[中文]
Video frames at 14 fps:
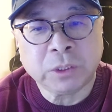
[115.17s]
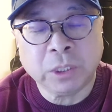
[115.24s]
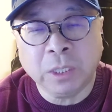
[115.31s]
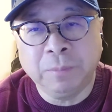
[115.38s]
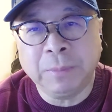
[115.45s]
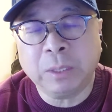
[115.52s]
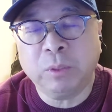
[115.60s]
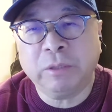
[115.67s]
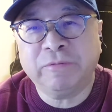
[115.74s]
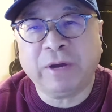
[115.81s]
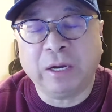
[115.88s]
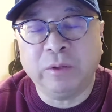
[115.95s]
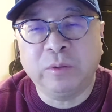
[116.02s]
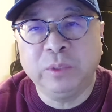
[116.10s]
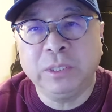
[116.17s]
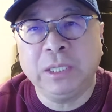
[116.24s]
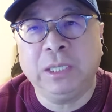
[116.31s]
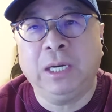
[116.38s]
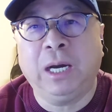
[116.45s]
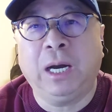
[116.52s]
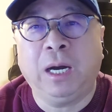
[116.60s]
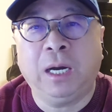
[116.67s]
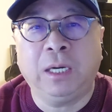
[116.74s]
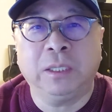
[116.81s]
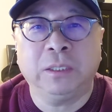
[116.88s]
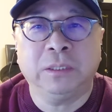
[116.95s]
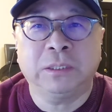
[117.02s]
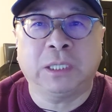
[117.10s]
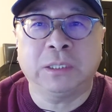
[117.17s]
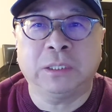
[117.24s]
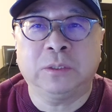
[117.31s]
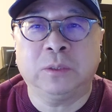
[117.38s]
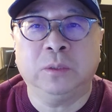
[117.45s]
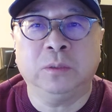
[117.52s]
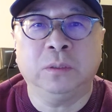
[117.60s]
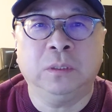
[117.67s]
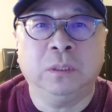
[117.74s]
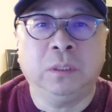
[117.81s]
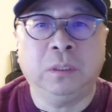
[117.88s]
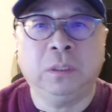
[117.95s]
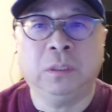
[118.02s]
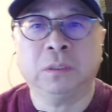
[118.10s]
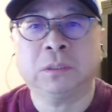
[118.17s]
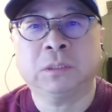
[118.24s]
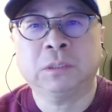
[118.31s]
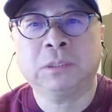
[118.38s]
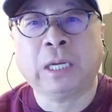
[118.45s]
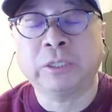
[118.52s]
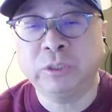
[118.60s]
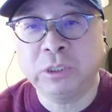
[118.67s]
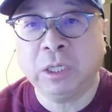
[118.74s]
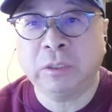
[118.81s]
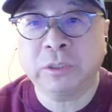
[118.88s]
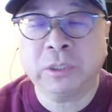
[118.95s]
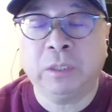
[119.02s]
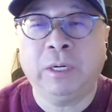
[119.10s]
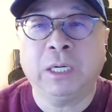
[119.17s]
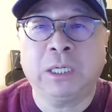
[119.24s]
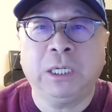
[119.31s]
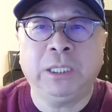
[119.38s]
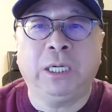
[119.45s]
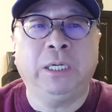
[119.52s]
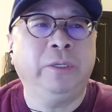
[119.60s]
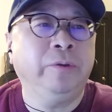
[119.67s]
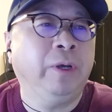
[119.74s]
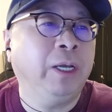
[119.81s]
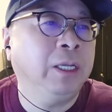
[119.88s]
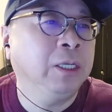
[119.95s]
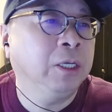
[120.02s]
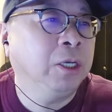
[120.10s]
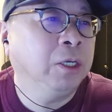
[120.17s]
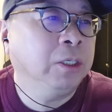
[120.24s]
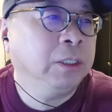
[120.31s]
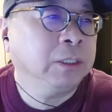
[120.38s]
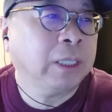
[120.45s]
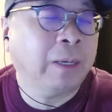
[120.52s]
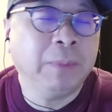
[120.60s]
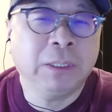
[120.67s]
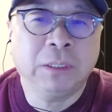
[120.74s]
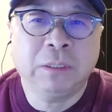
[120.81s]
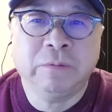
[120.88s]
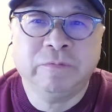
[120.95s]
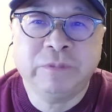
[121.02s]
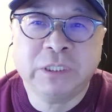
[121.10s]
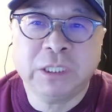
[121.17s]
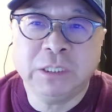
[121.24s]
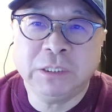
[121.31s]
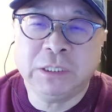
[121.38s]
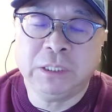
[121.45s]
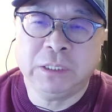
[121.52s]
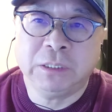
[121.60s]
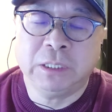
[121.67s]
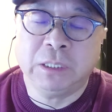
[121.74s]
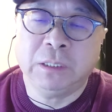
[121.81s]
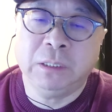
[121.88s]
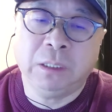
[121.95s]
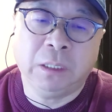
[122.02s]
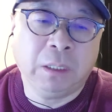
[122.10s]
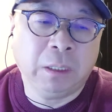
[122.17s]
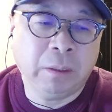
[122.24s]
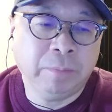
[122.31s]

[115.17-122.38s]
这个美国的法律规定啊啊，像这种呃大学教授啊、科研人员，他们申请这个